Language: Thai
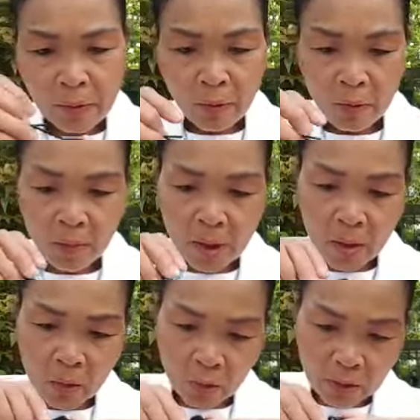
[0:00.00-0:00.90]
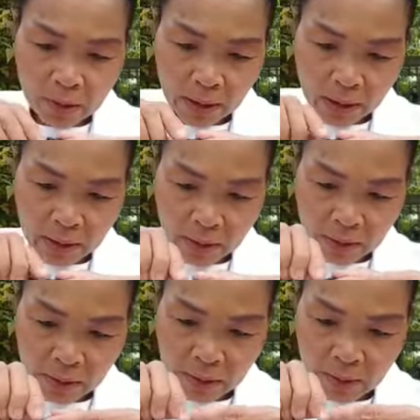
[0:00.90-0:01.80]
โอ้ มันรุดจ้ะนี่
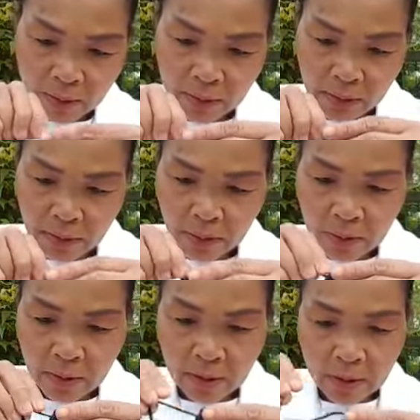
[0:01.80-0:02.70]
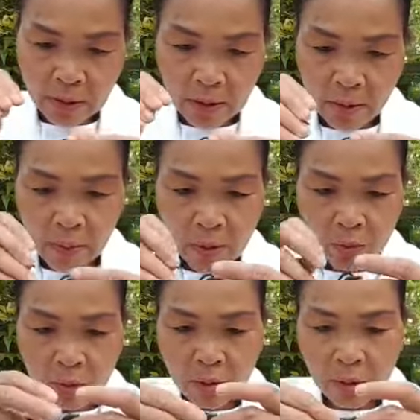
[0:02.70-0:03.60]
ถ้ามัน
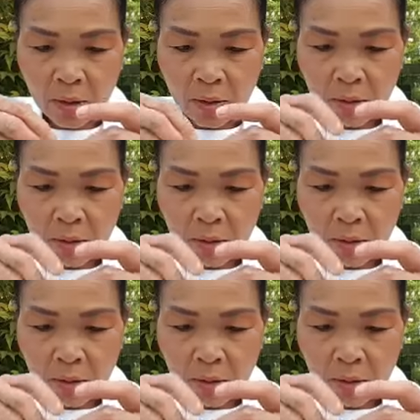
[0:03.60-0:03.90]
รุดก็